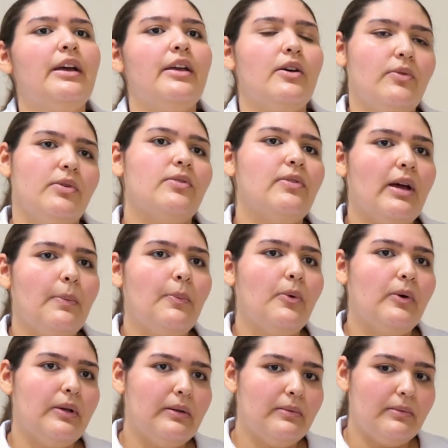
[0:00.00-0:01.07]
eu vivi a
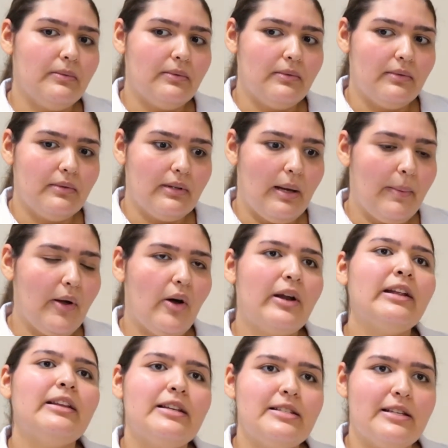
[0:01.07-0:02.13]
PUC na maior
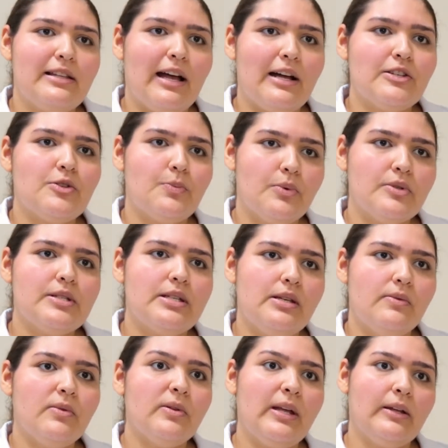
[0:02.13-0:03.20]
intensidade
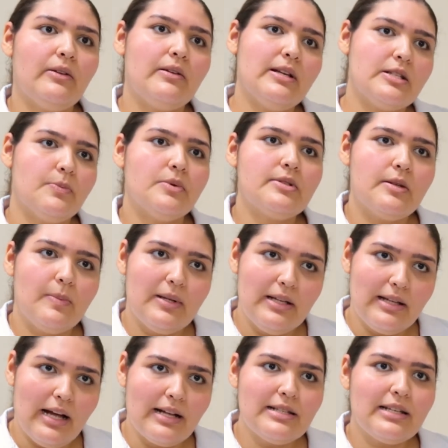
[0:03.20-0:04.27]
possível dentro das
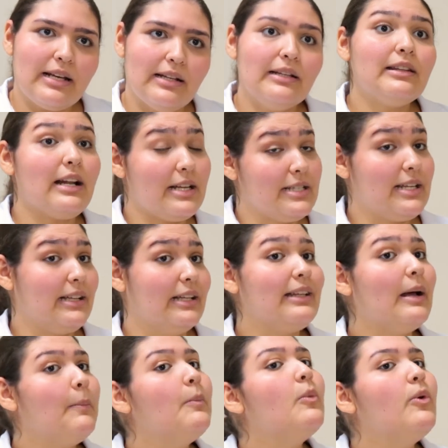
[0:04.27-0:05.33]
possibilidades que ela traz e ela
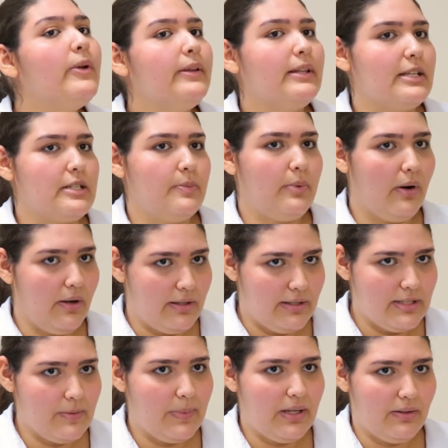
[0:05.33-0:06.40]
dá muitas
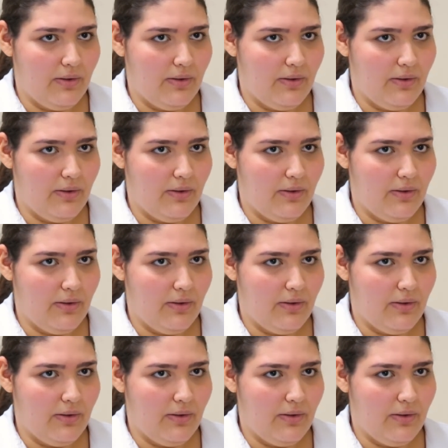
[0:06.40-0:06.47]
portas para